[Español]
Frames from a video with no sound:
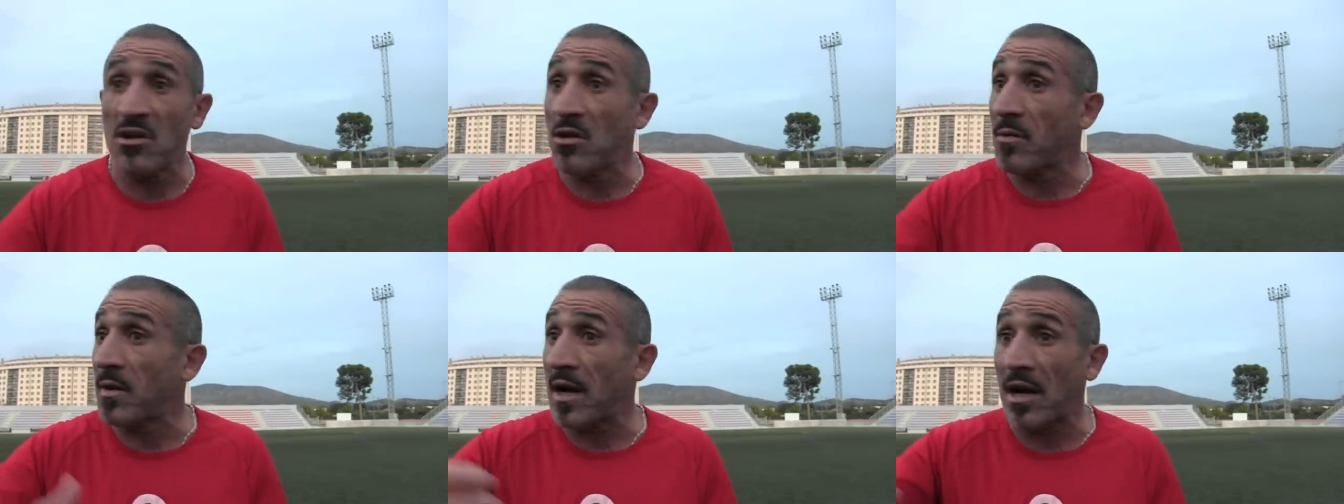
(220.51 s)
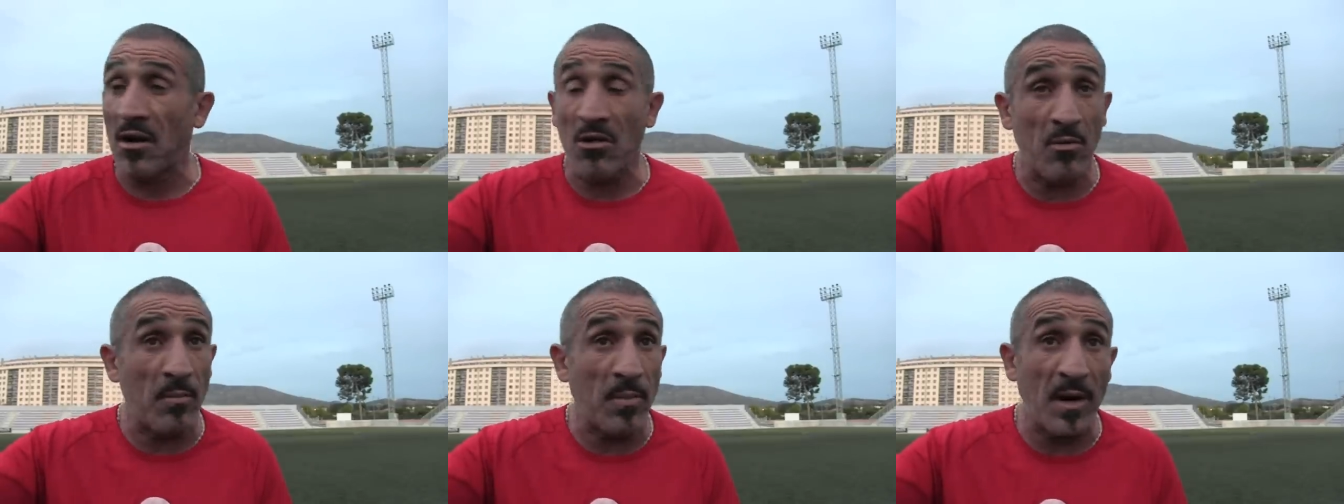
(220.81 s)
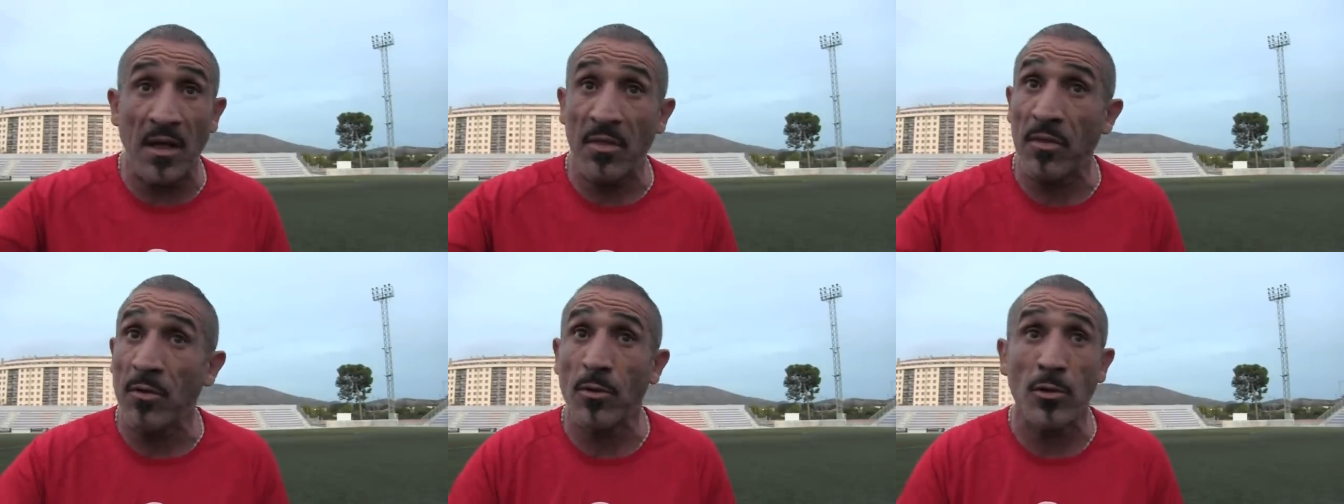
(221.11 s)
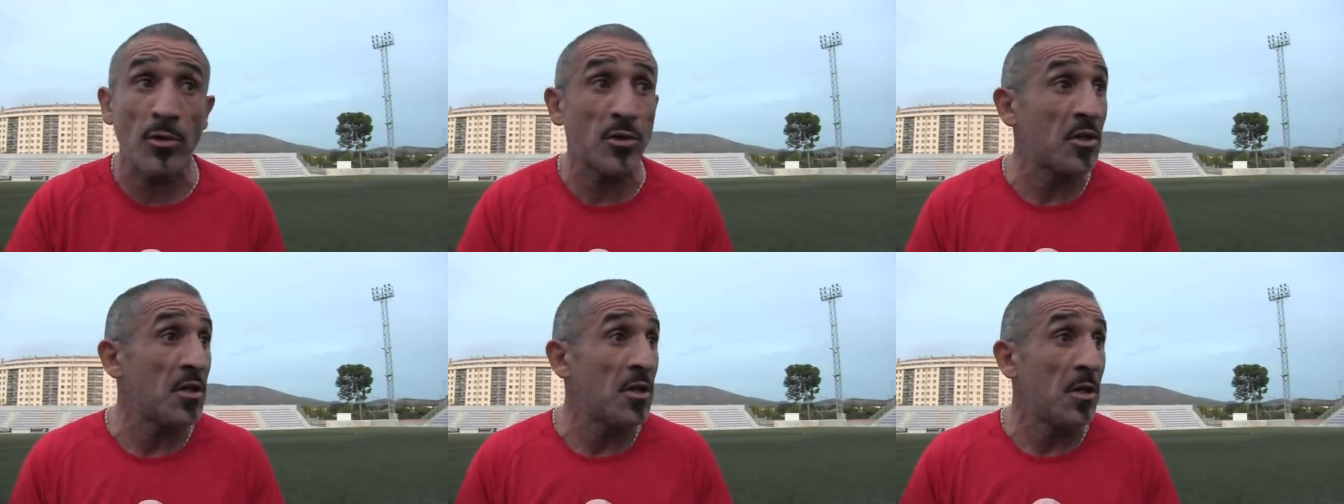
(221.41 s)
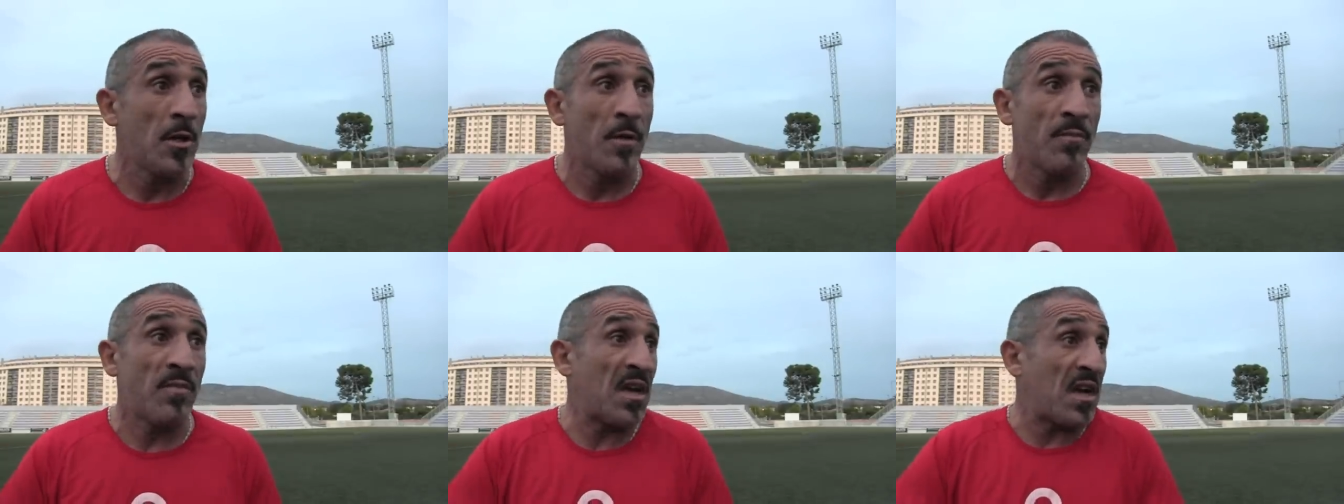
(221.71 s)
de no bajar los brazos,
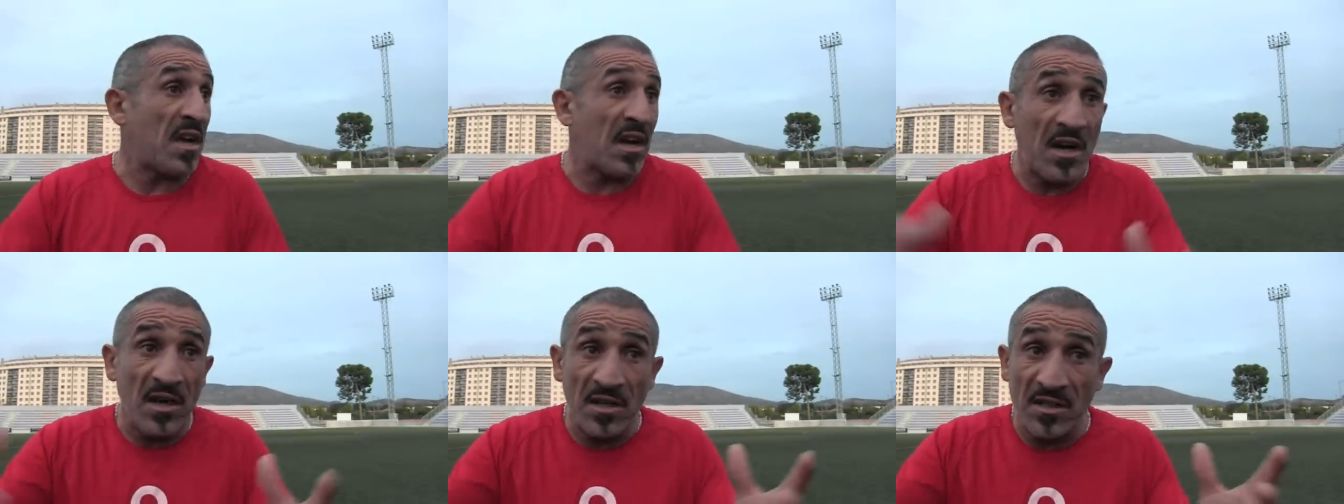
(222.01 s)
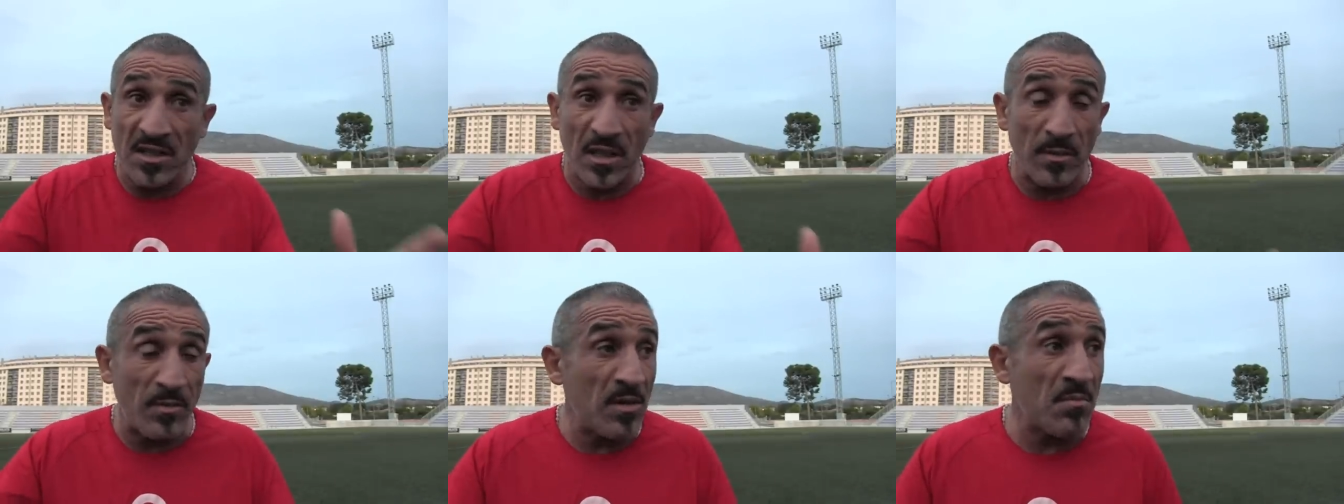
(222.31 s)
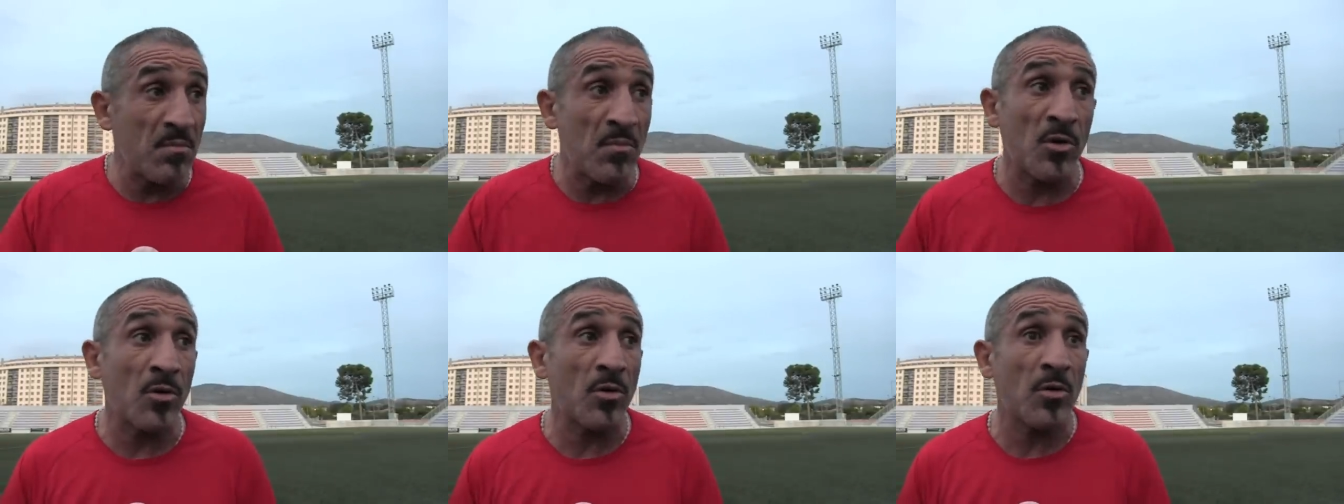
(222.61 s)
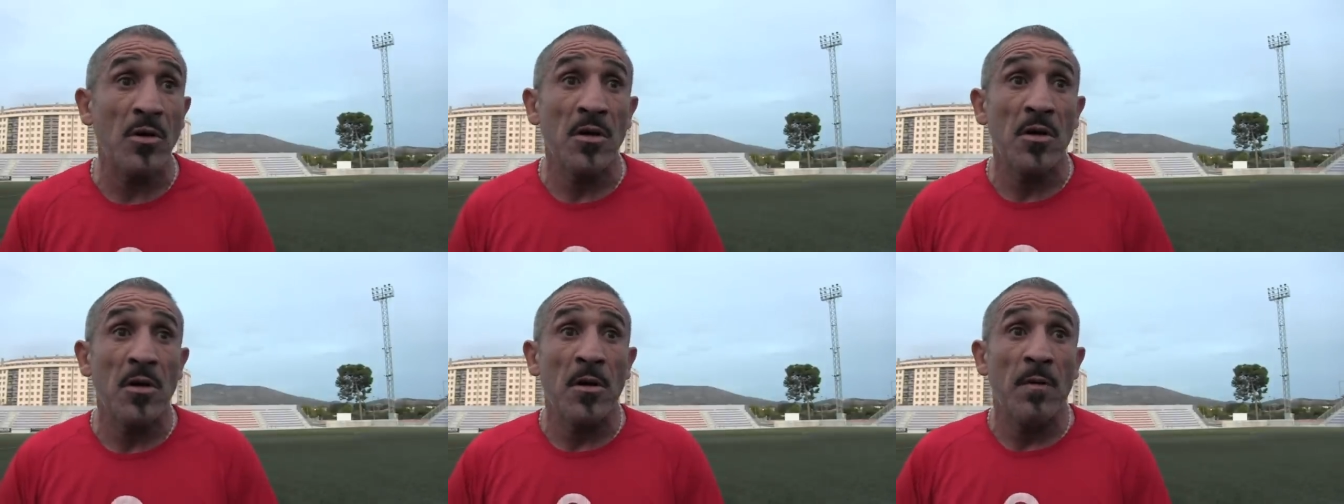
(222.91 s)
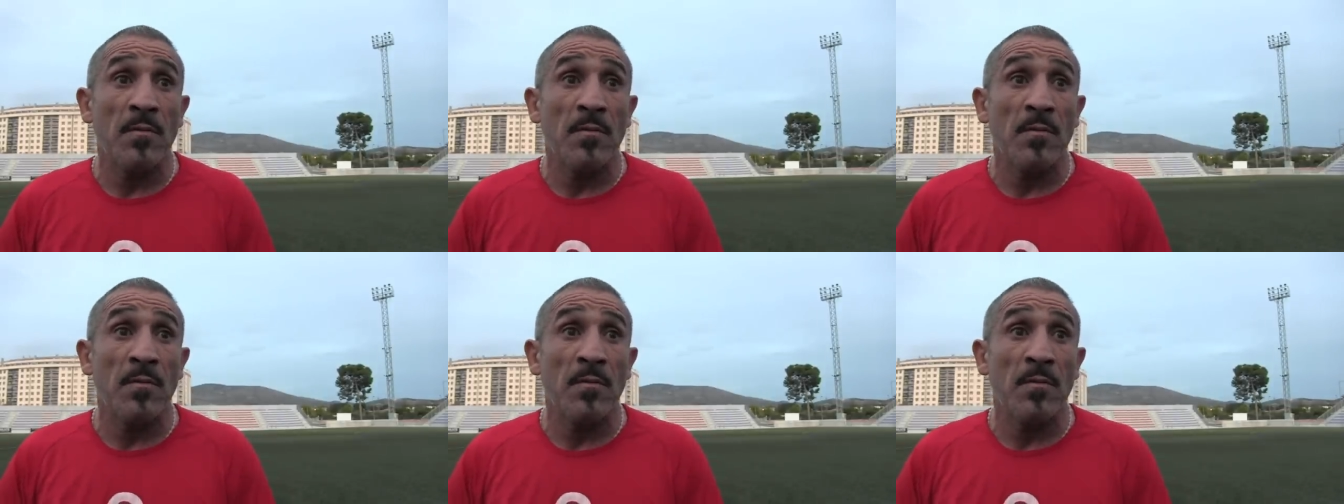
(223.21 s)
de creer en sí mismo,